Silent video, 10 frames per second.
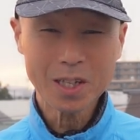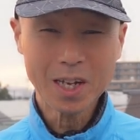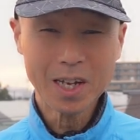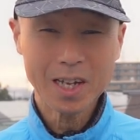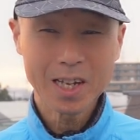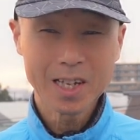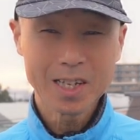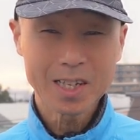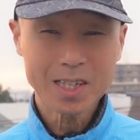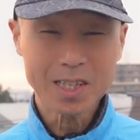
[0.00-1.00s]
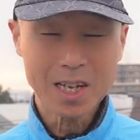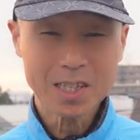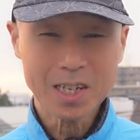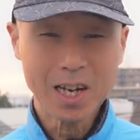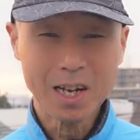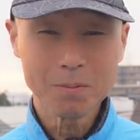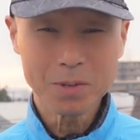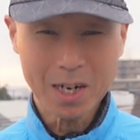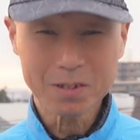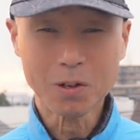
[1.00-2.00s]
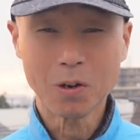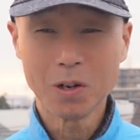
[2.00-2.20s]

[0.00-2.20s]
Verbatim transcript: で製図が見れると